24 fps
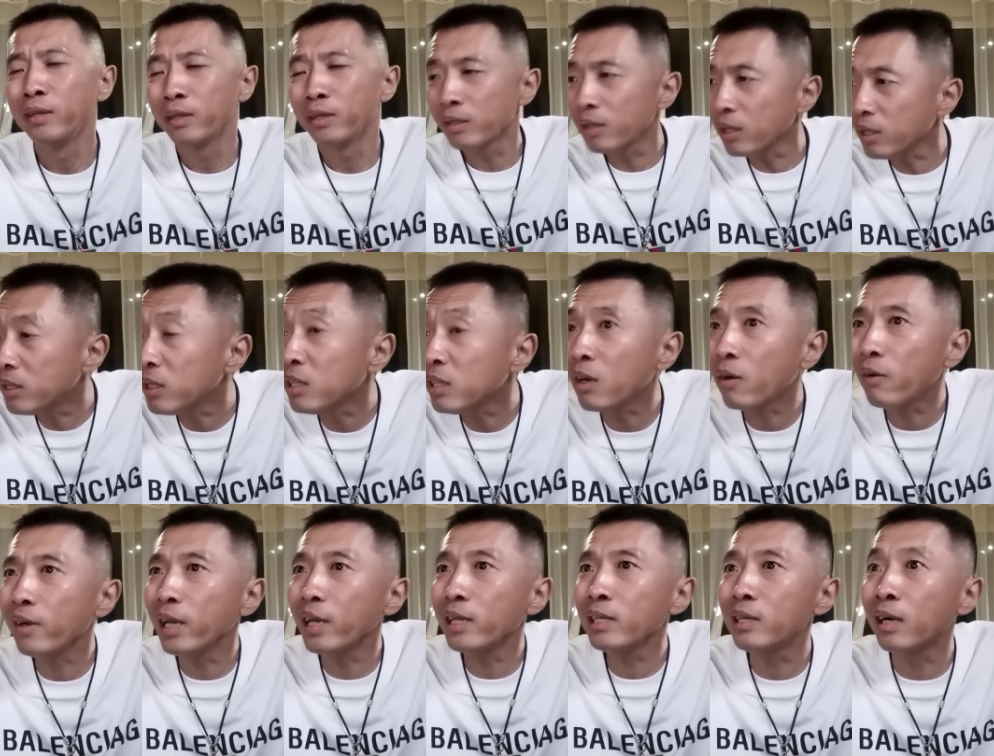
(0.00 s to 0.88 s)
但是
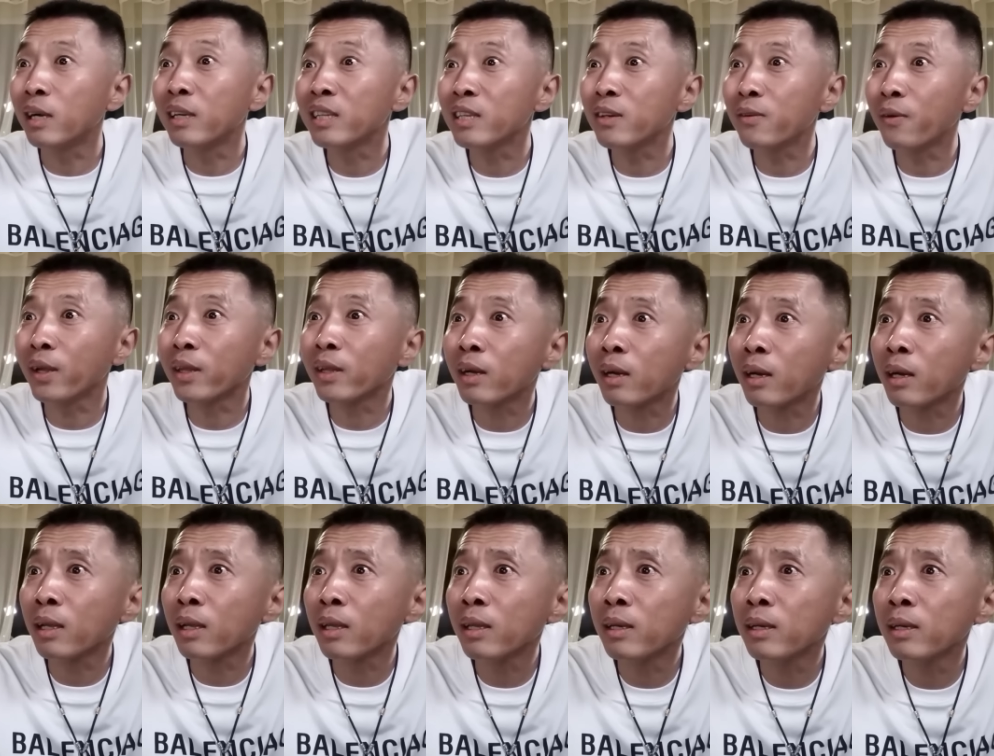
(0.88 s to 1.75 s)
后来一想，你管他干啥
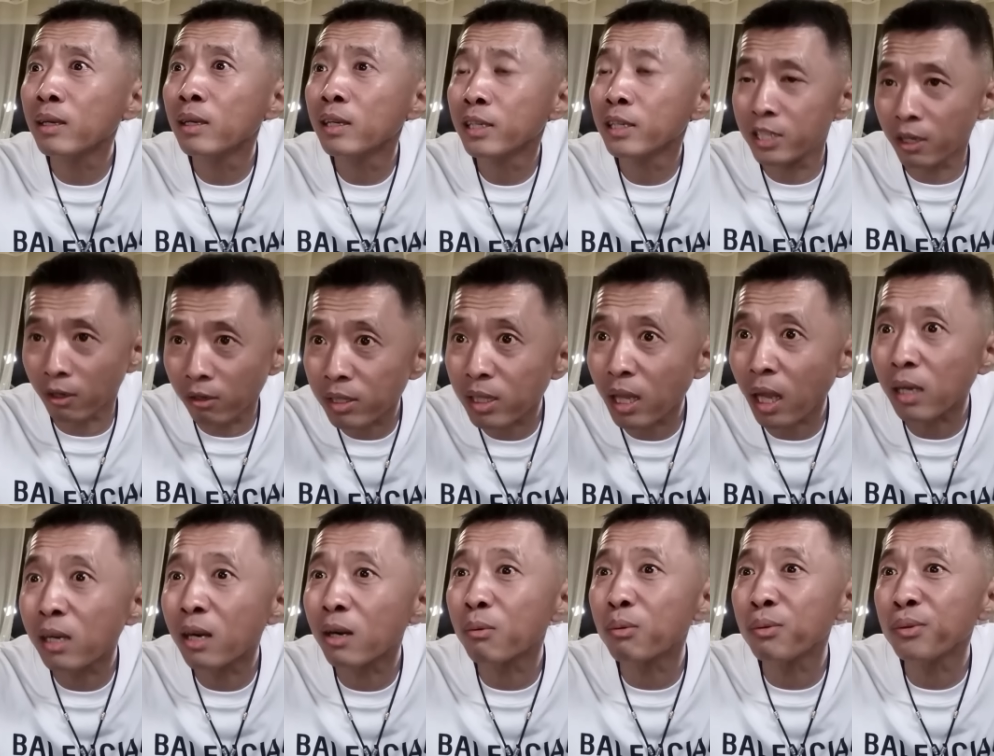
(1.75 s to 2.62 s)
呢？要是大
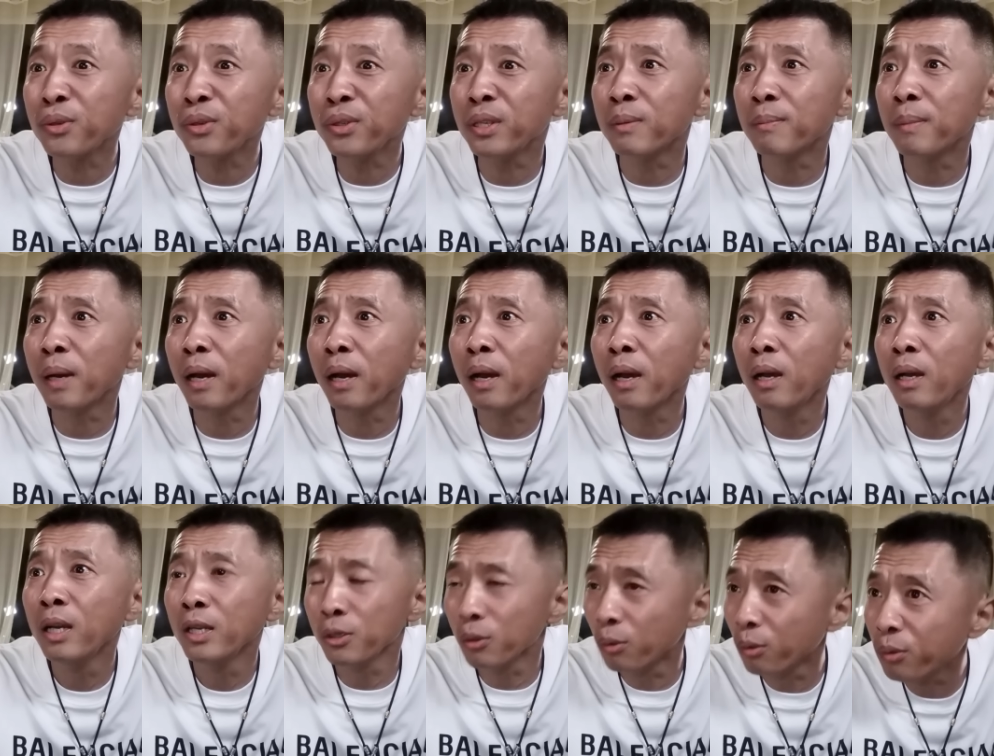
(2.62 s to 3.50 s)
客户就行呗，
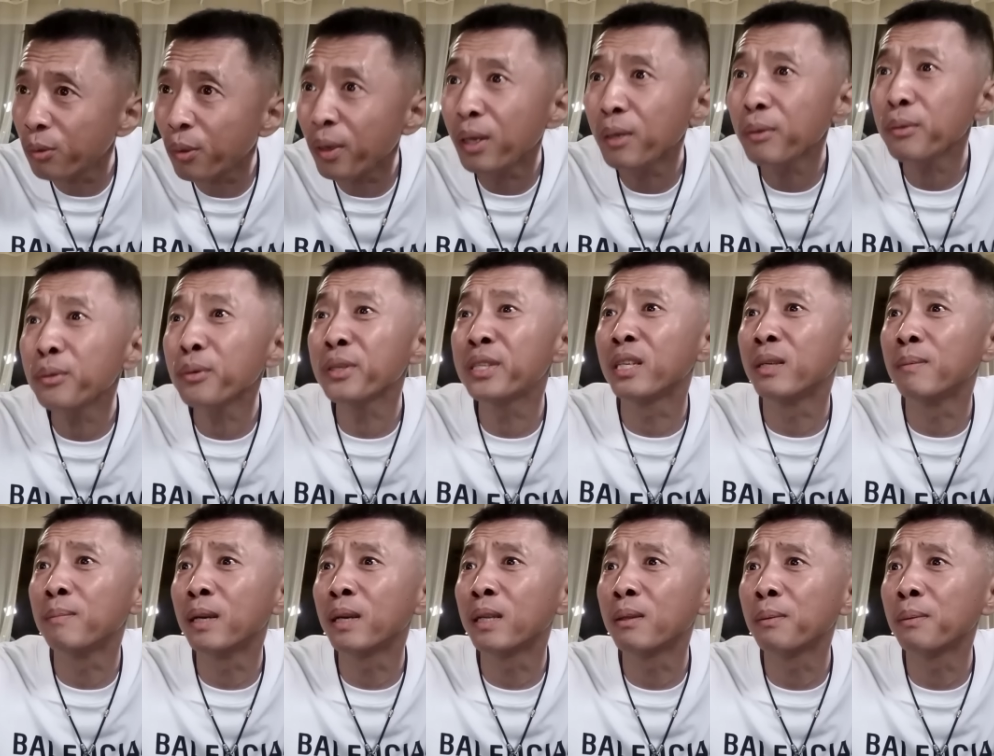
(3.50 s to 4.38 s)
有规律就
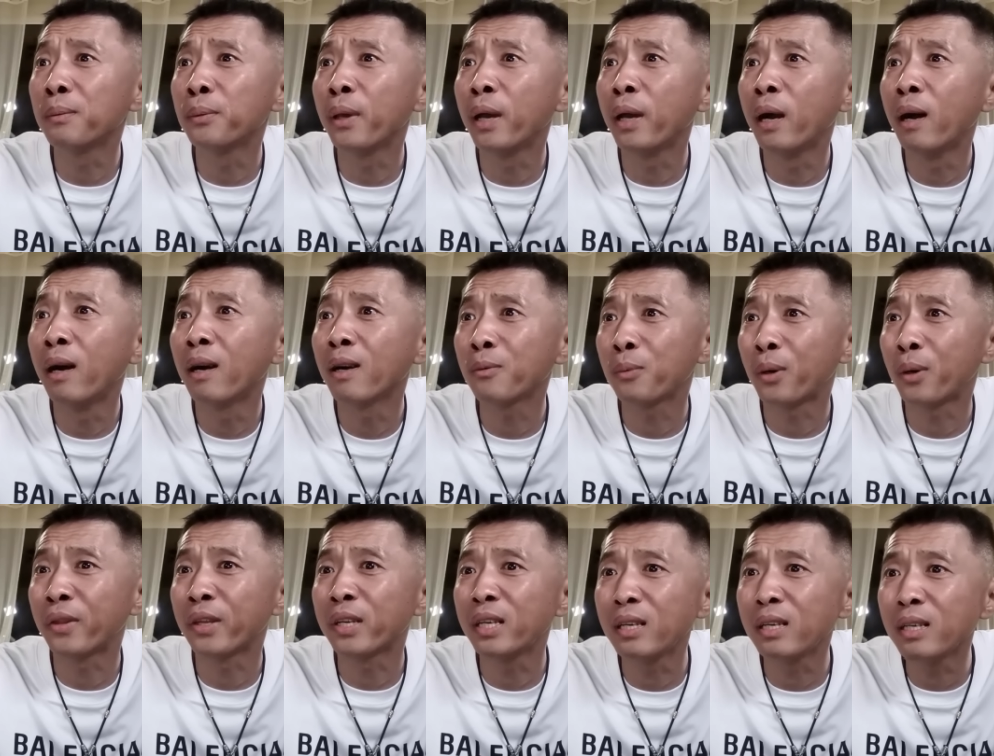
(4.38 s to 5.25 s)
行呗，对不对啊？
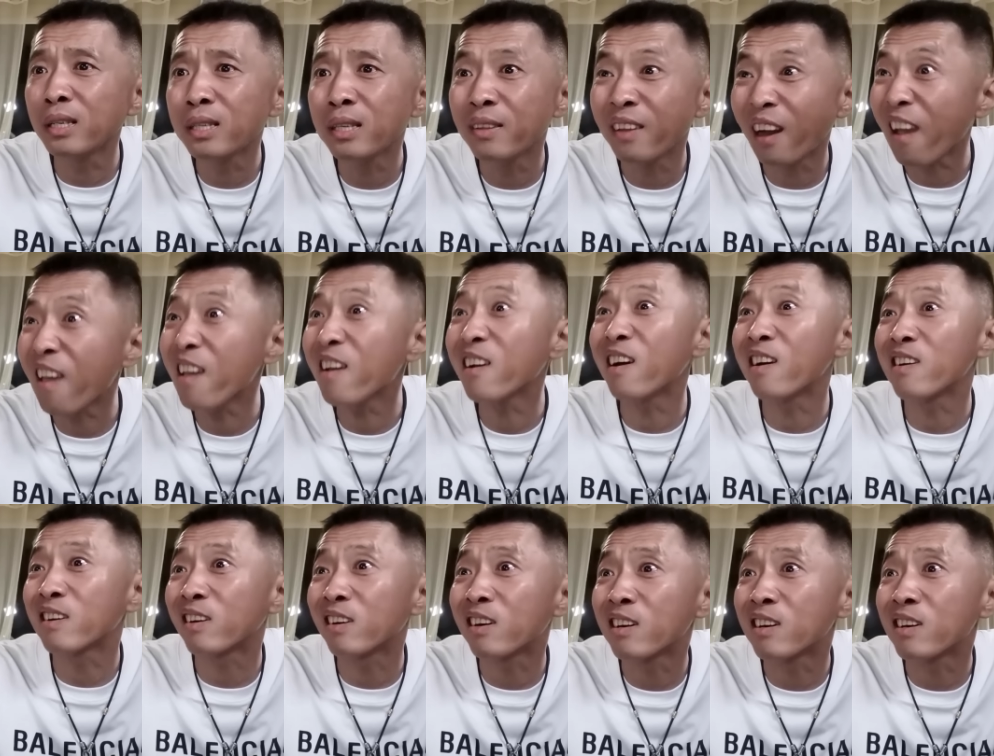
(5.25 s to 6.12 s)
管他个去，呢，爱干
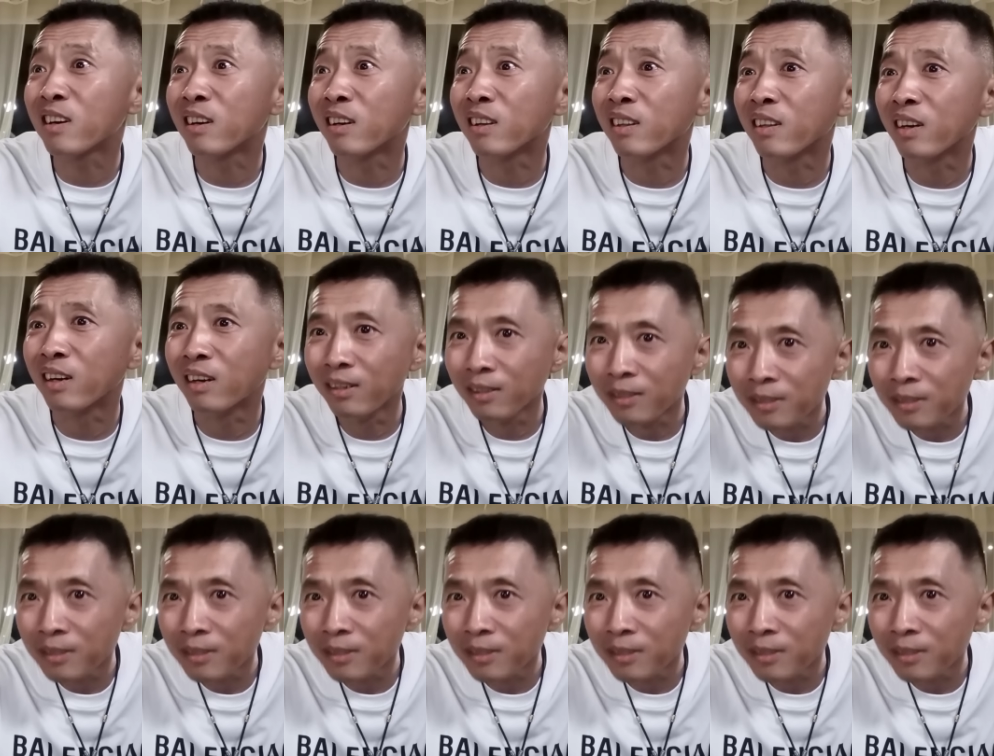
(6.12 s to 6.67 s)
啥干啥呢。